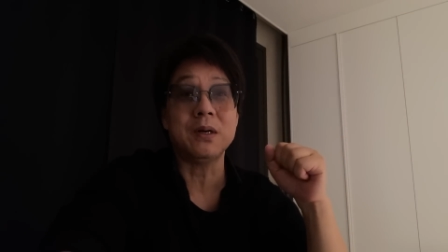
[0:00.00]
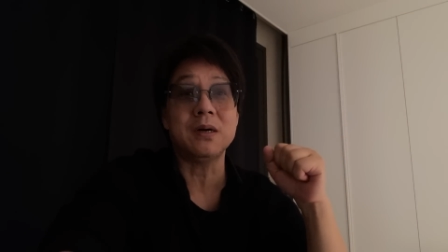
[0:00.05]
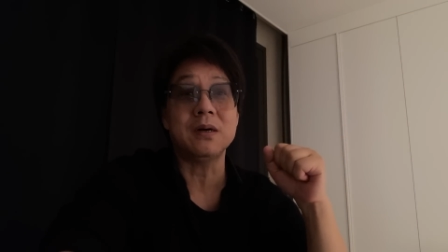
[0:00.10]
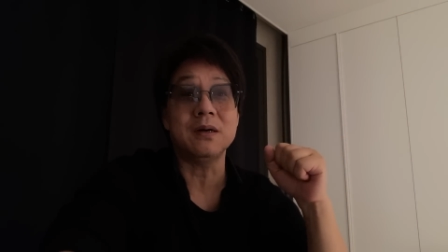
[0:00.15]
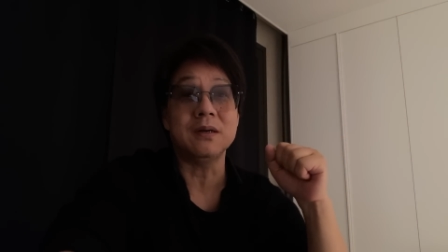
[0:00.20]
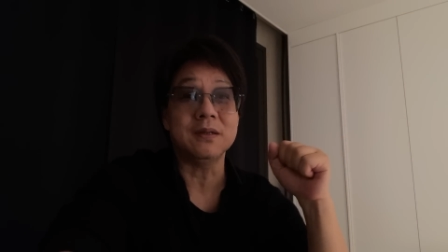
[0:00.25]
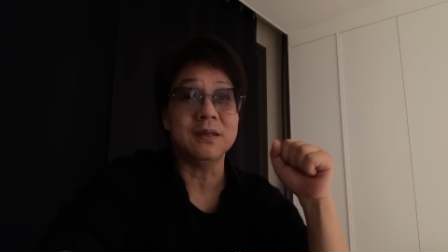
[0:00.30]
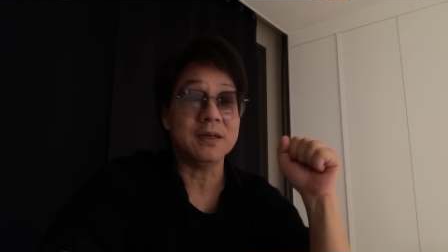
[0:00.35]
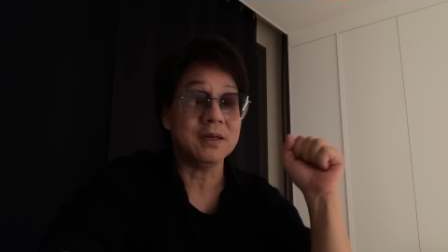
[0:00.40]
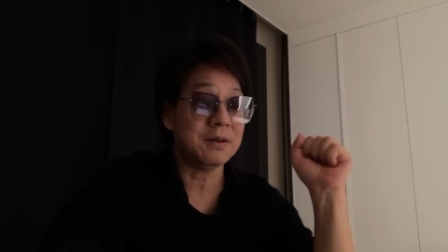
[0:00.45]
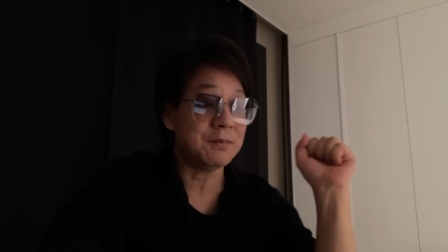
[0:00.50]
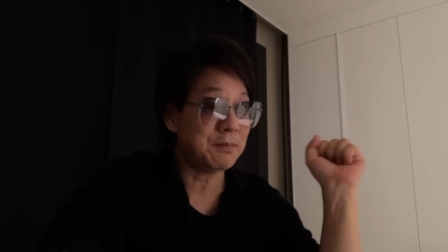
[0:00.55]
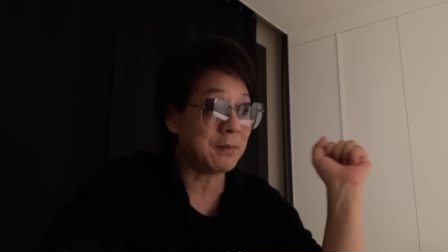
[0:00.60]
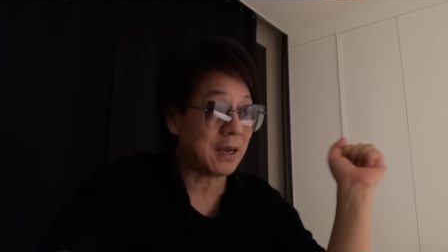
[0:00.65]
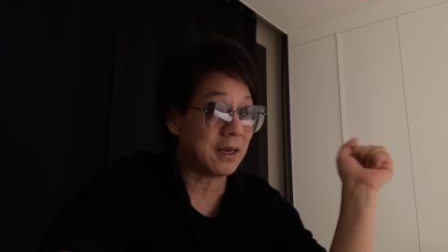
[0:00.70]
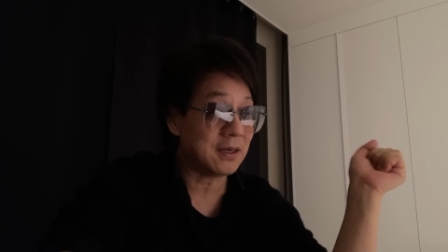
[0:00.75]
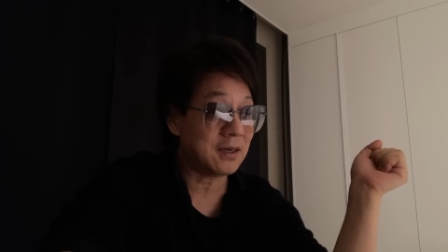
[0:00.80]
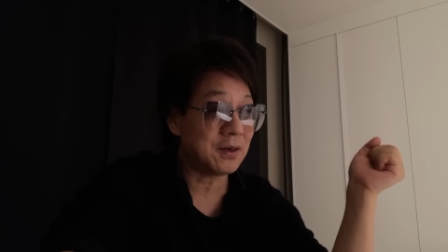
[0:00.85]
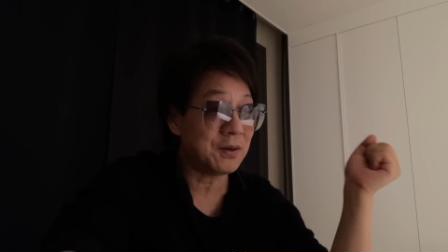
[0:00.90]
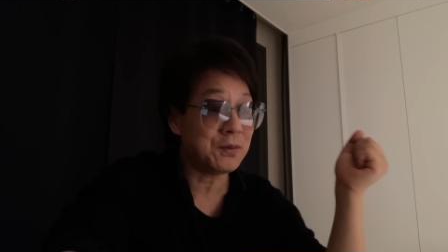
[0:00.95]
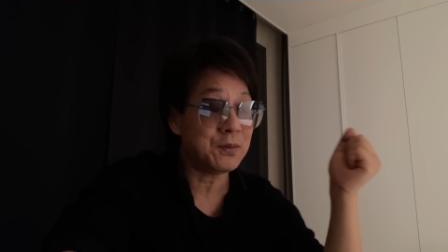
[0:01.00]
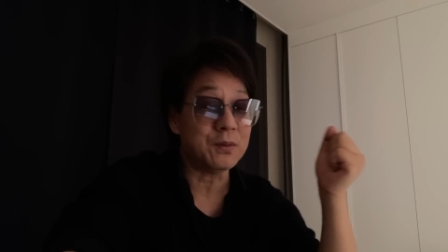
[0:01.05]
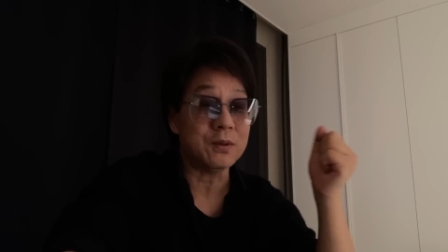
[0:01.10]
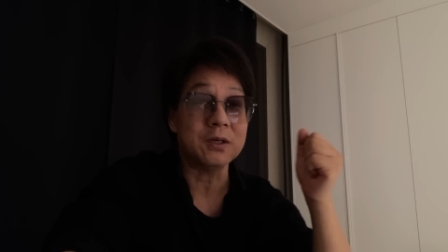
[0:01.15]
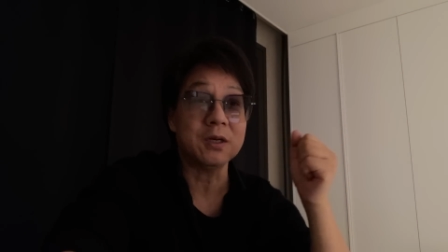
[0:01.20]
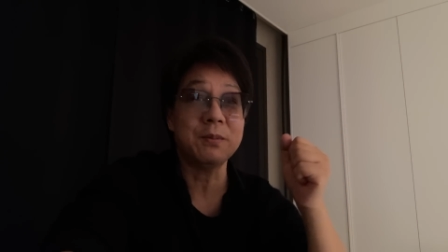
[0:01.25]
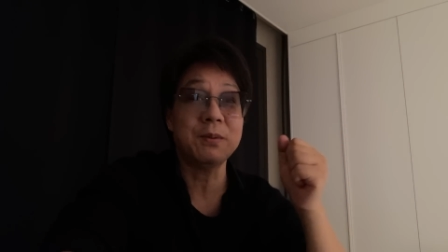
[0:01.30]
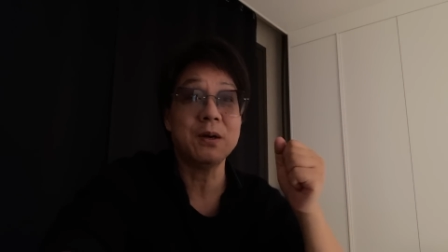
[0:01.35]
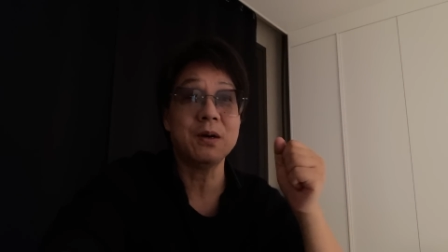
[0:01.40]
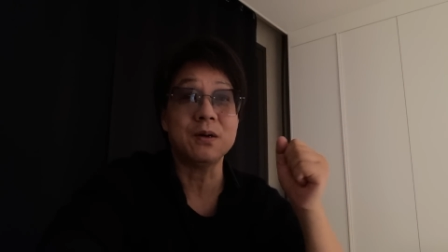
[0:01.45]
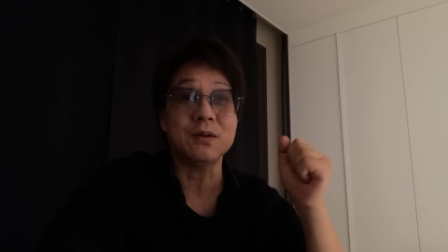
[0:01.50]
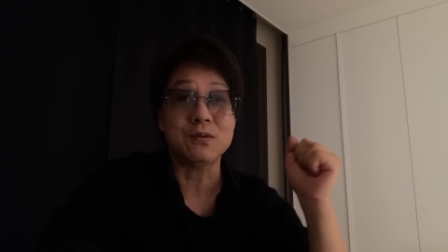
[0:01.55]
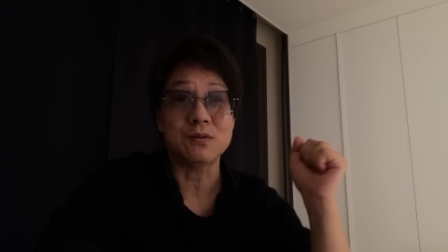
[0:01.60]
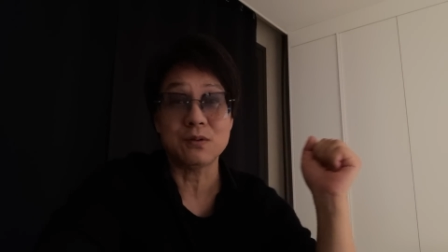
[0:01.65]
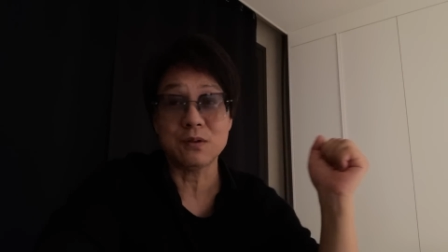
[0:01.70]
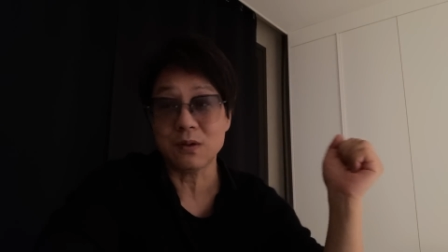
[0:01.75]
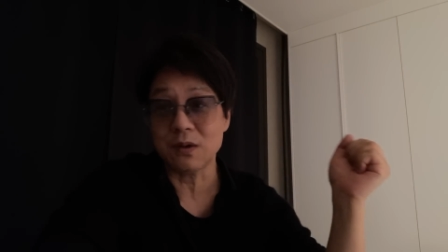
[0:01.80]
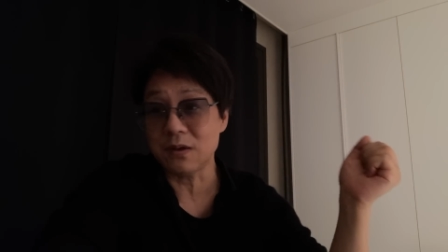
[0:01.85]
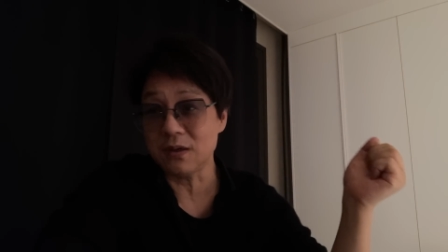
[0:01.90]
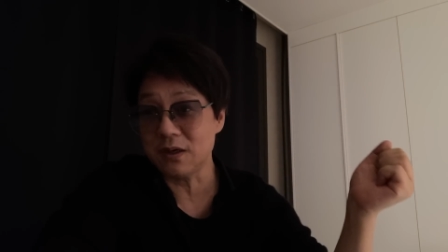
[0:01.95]
可能还买一张火车票
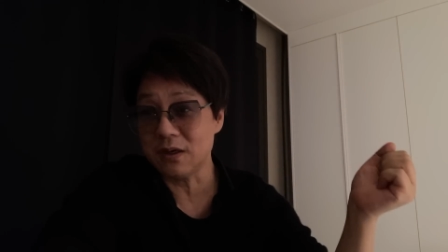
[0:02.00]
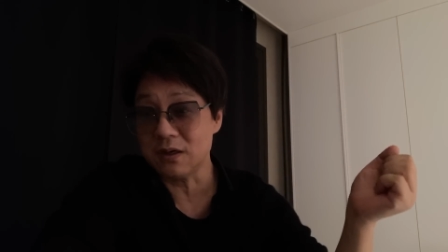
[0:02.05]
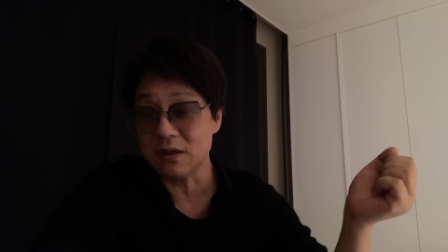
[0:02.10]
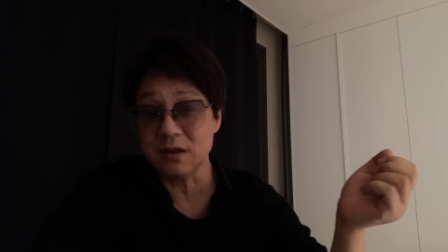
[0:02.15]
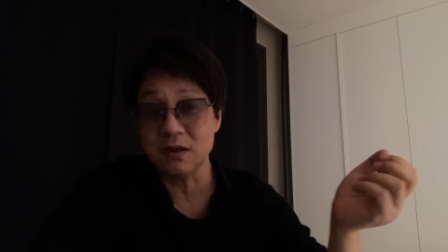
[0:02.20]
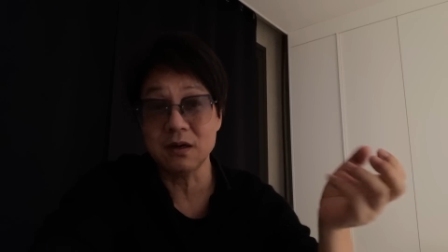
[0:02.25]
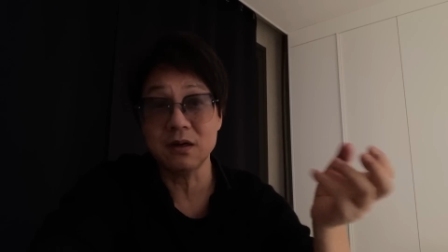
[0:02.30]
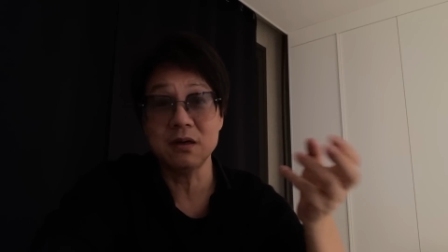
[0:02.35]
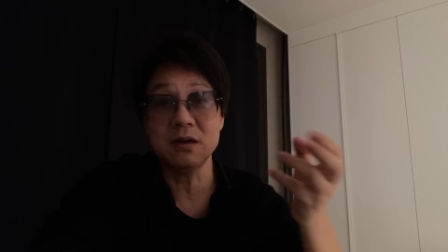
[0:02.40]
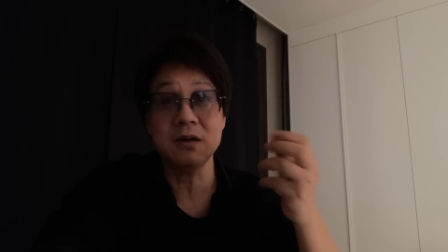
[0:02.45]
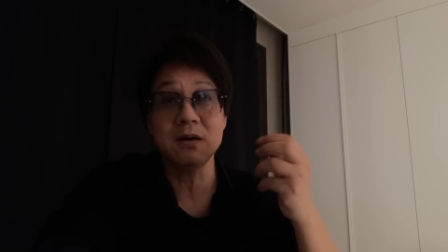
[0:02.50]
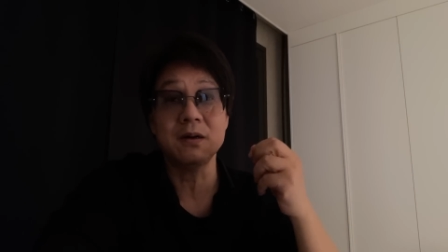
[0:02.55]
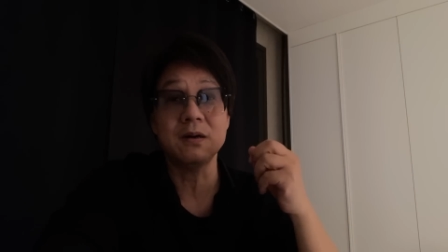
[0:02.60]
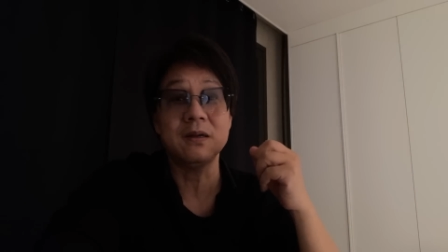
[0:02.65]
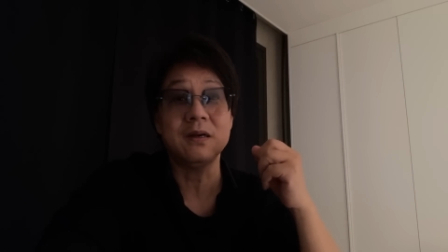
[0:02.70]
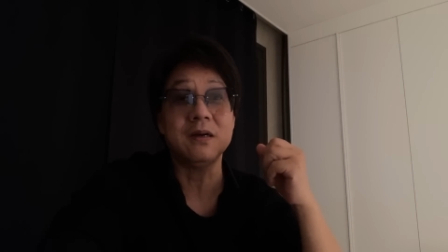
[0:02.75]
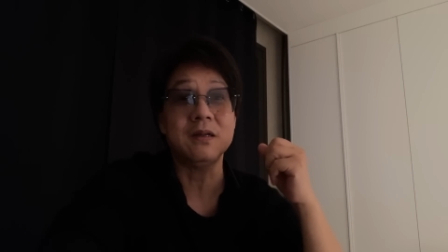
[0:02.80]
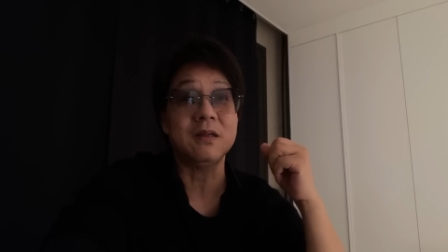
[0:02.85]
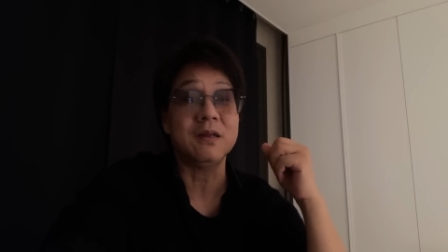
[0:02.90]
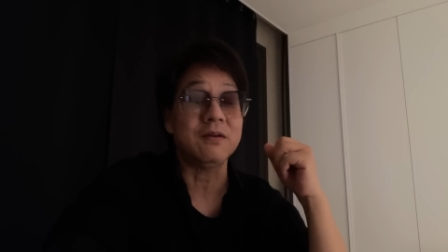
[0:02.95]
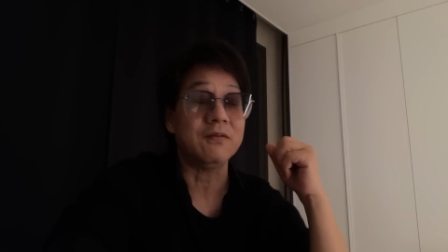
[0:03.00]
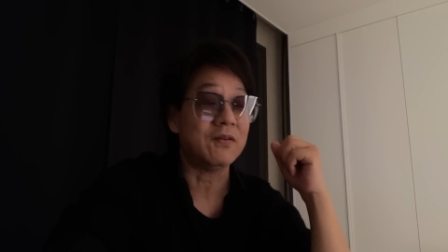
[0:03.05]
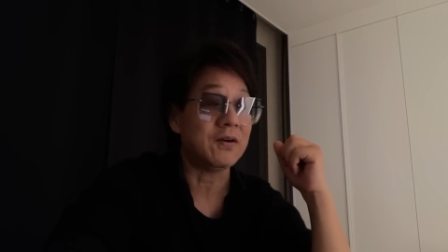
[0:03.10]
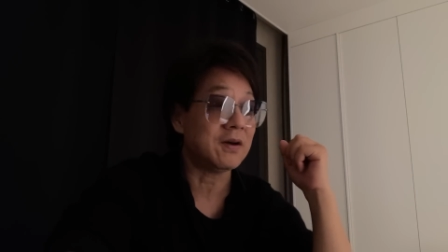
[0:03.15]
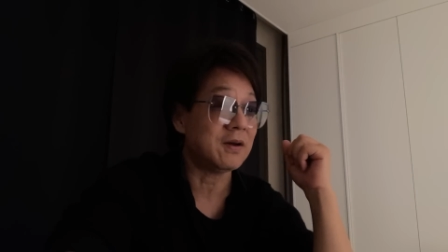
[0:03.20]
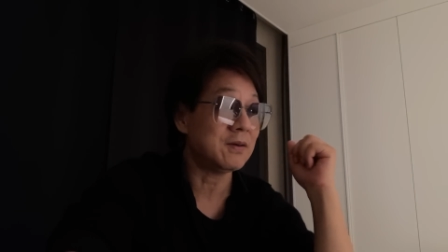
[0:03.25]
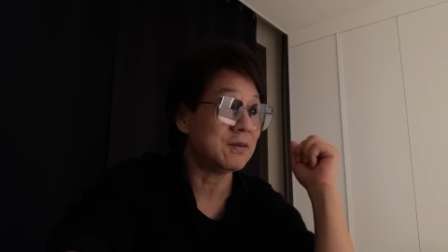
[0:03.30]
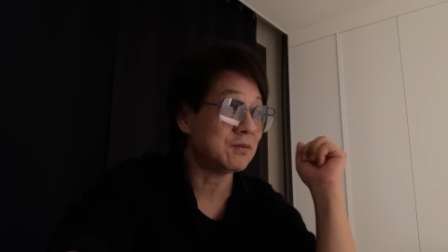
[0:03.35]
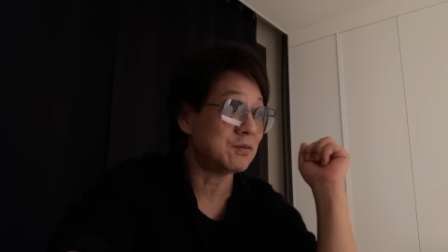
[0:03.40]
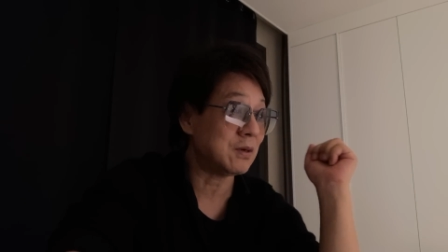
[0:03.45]
去到一个任任何一个地方，